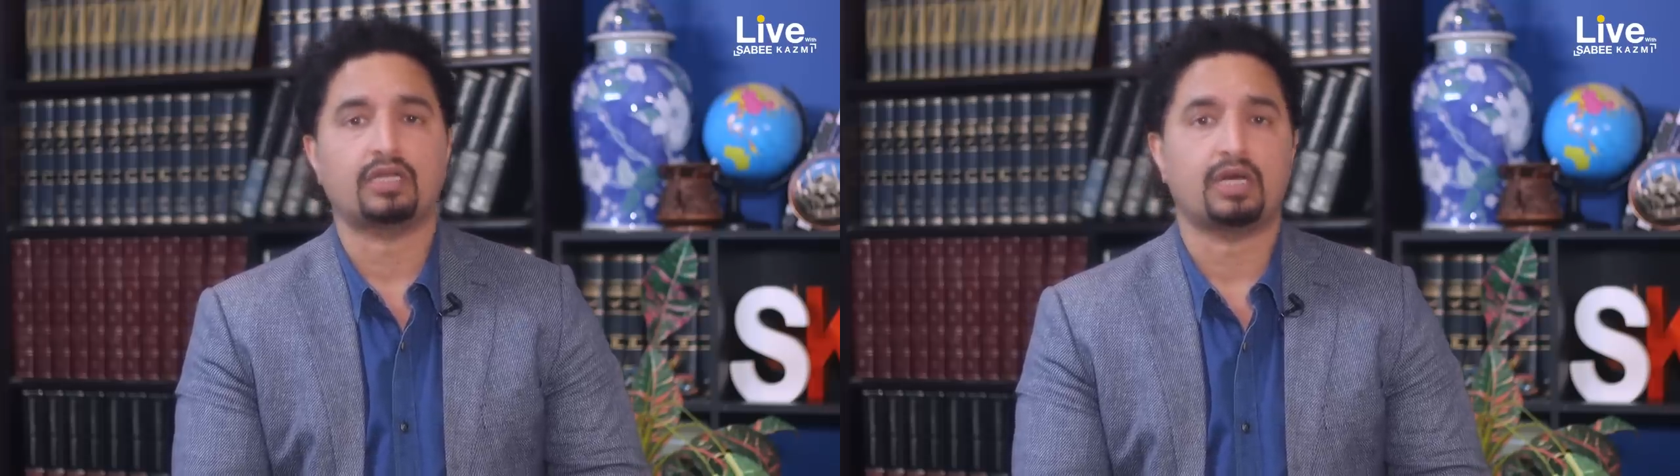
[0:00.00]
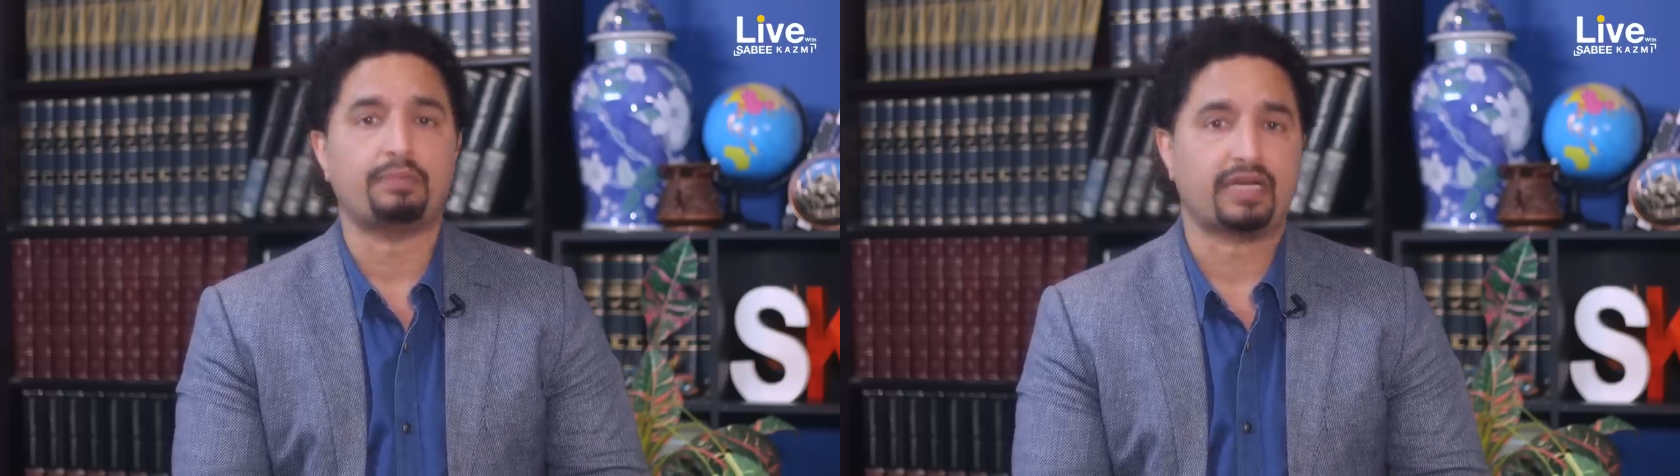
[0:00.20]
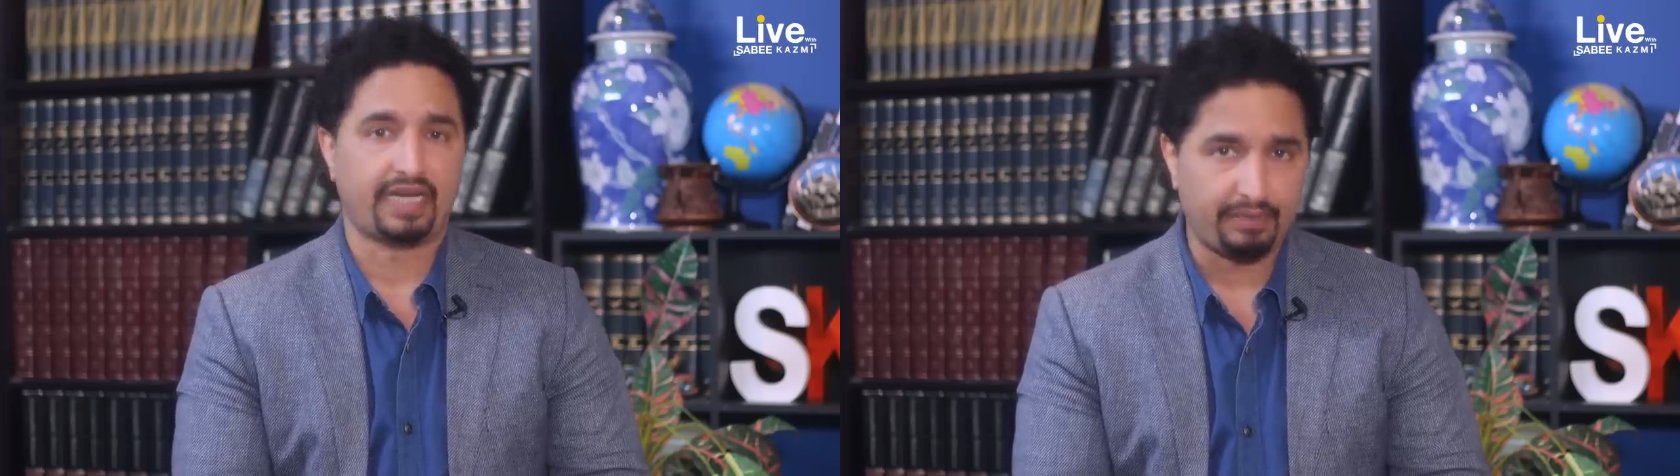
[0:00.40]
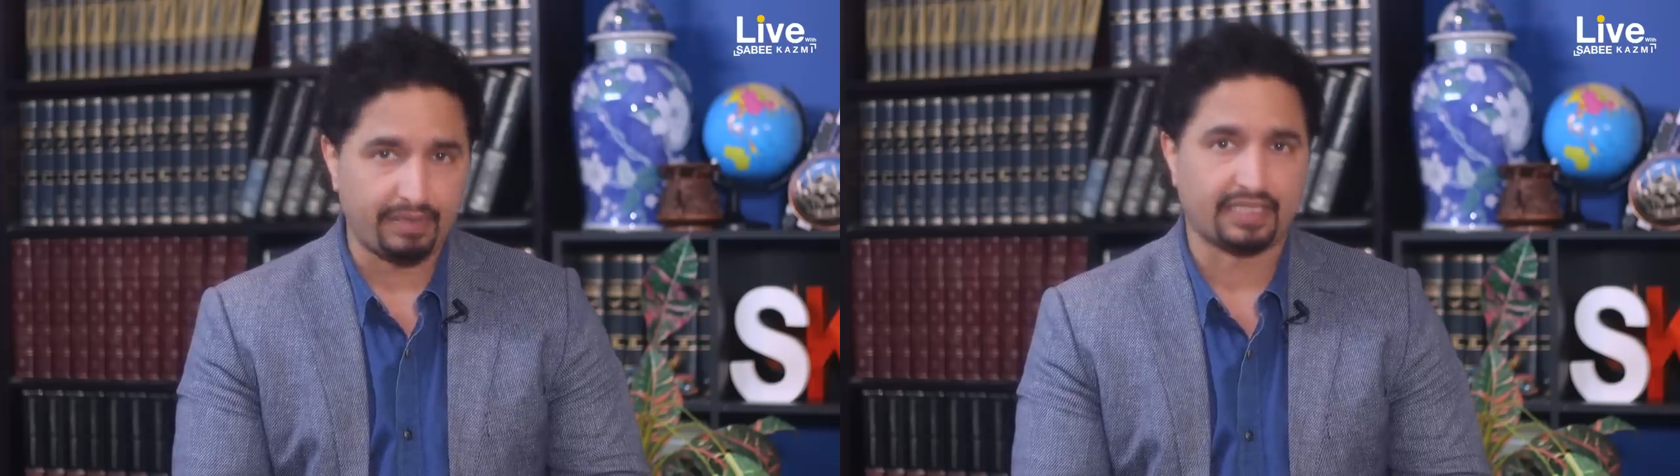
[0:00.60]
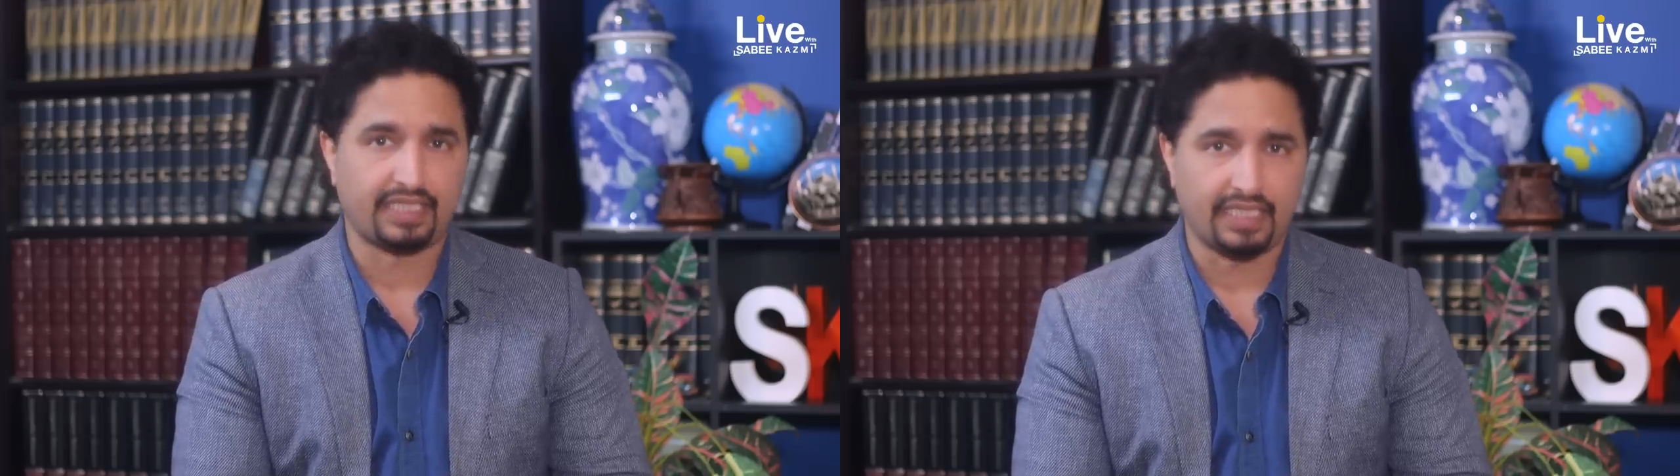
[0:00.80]
हटा पर नहीं
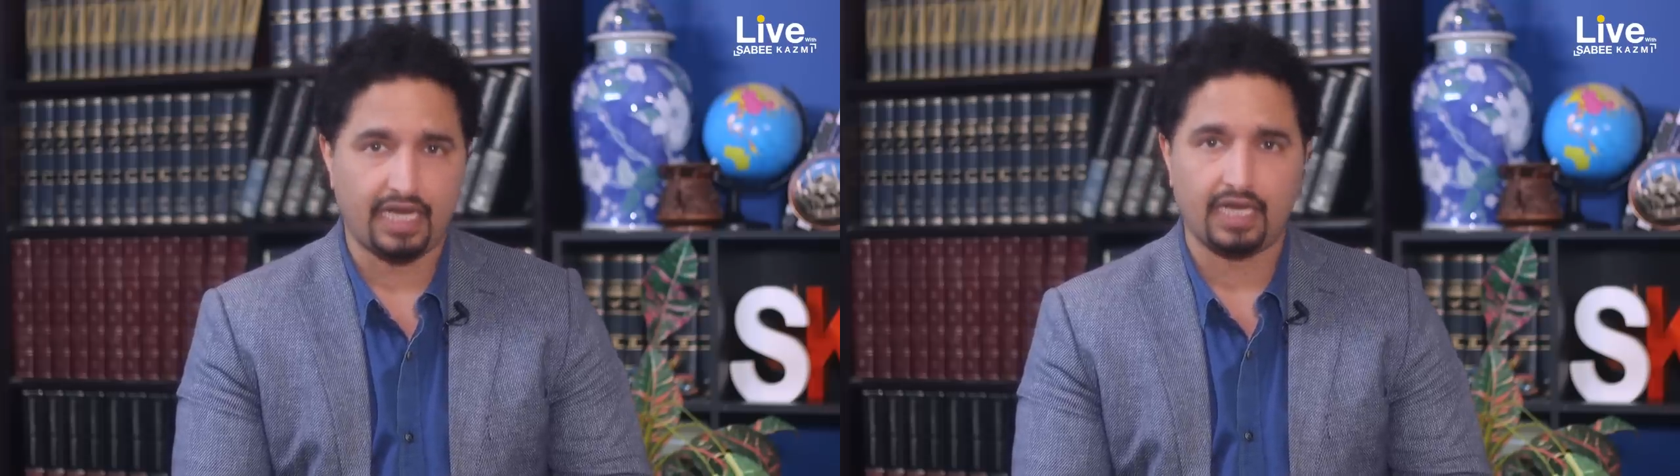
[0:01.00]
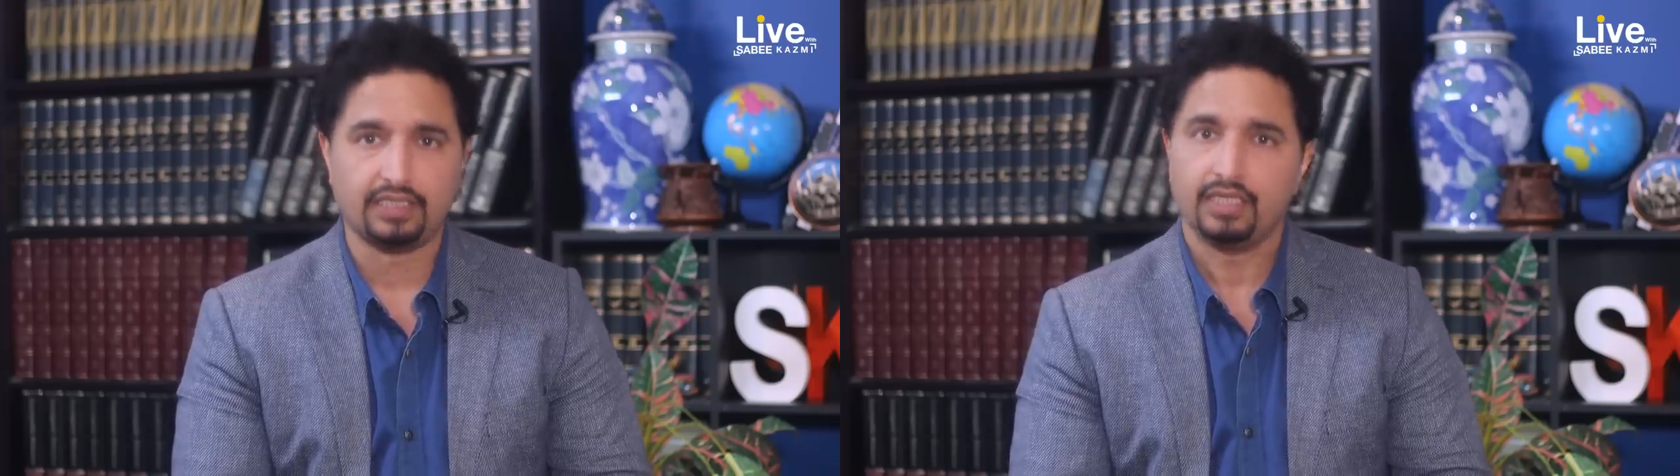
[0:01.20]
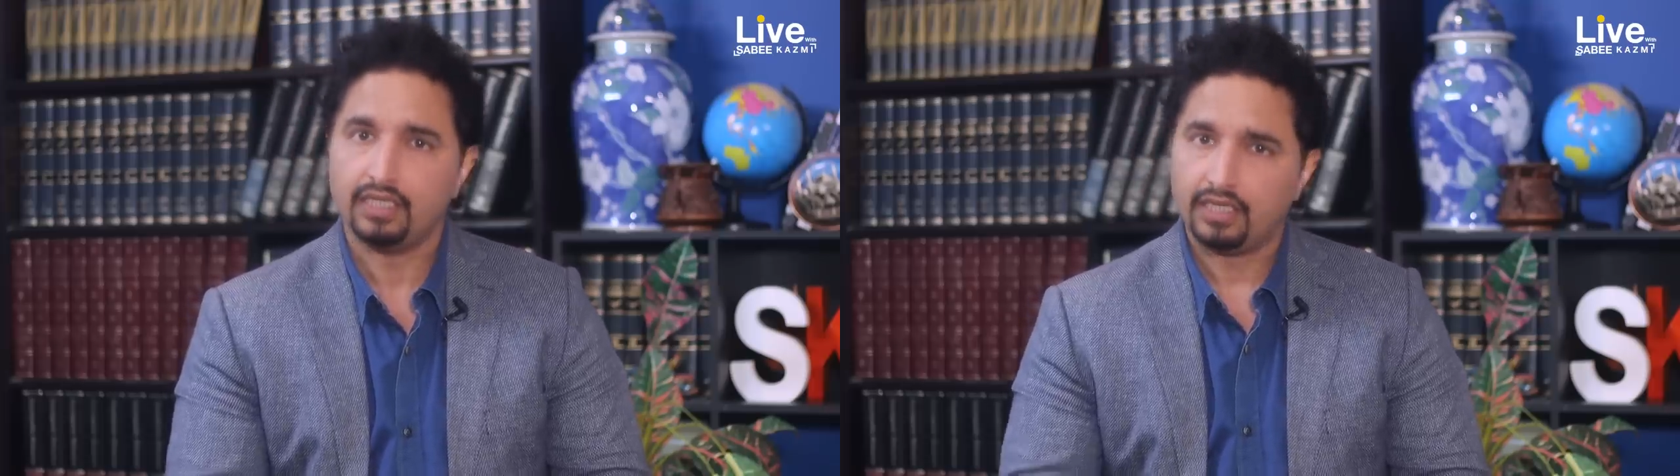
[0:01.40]
बिकते थे आज